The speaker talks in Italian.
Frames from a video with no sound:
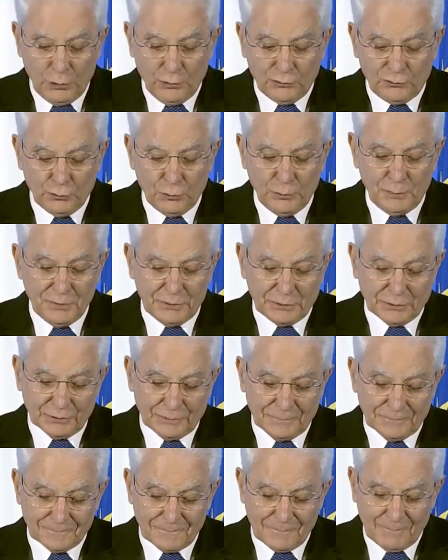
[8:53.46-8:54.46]
subito
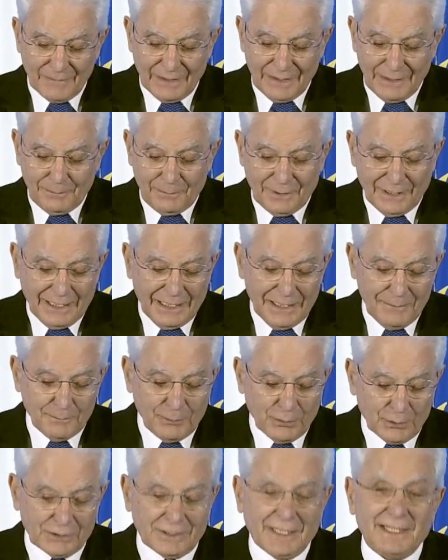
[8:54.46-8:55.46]
per
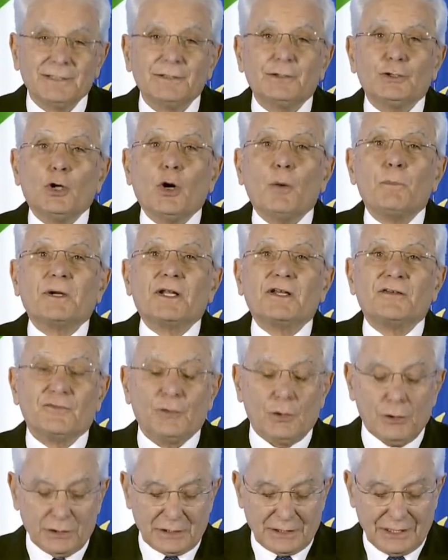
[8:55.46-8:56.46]
l'importante opera
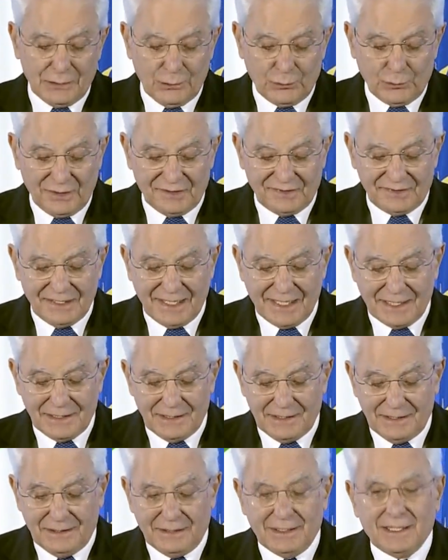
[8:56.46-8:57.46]
svolta in questi
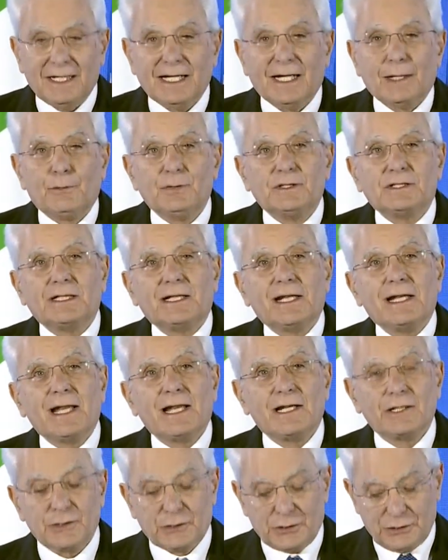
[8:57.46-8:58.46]
anni alla guida
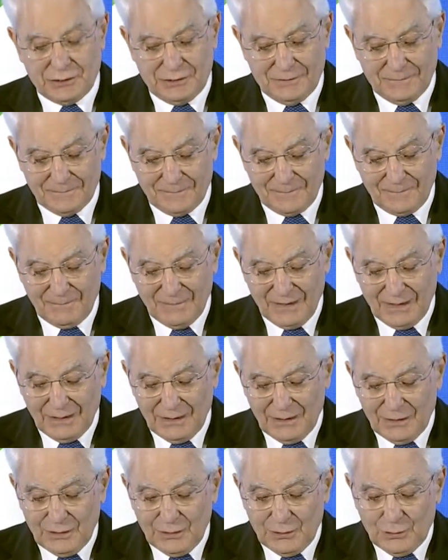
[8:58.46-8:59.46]
dell'ANCI,
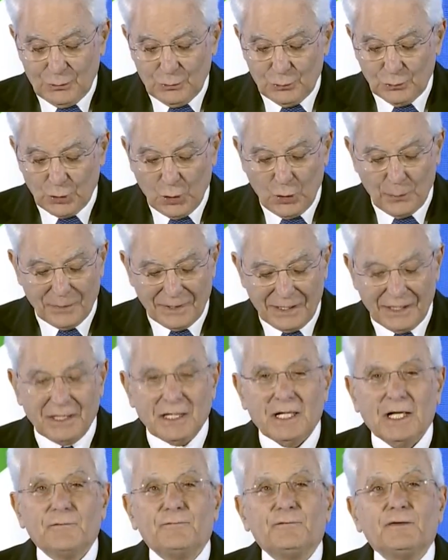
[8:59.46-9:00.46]
un'opera
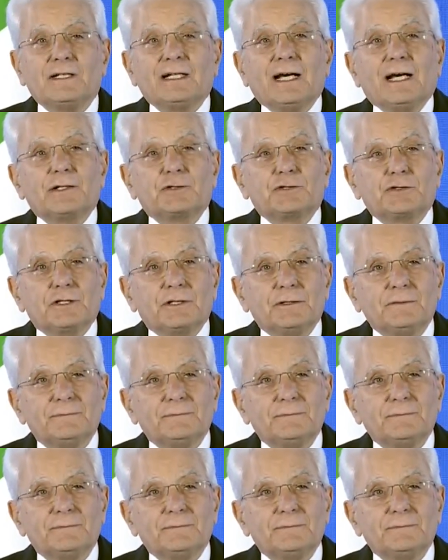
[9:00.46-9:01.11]
efficace.